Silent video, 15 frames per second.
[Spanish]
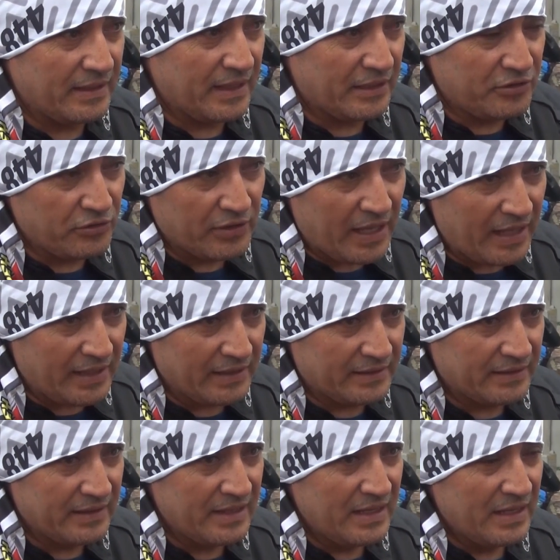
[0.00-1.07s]

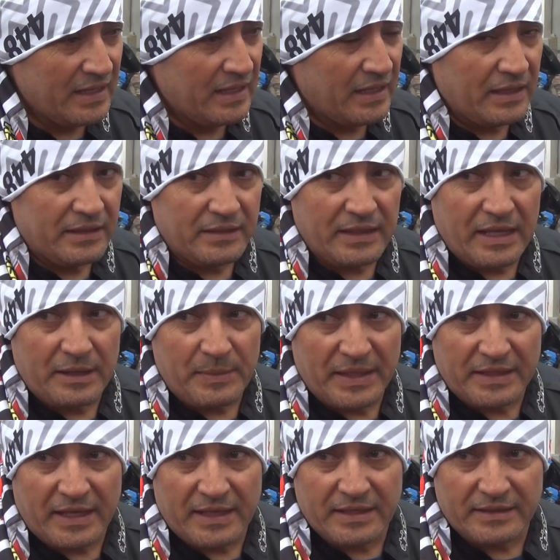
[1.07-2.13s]
nacionales,
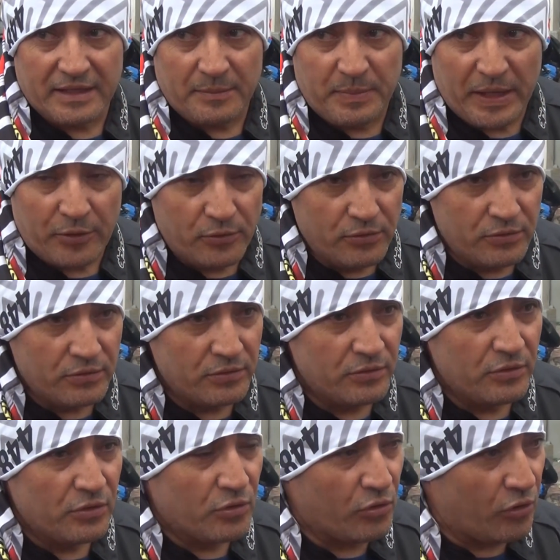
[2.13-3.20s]
hermandades de Perú,
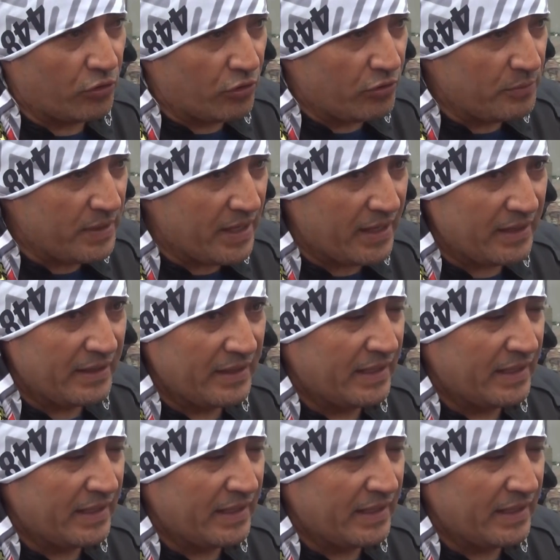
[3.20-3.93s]
Colombia,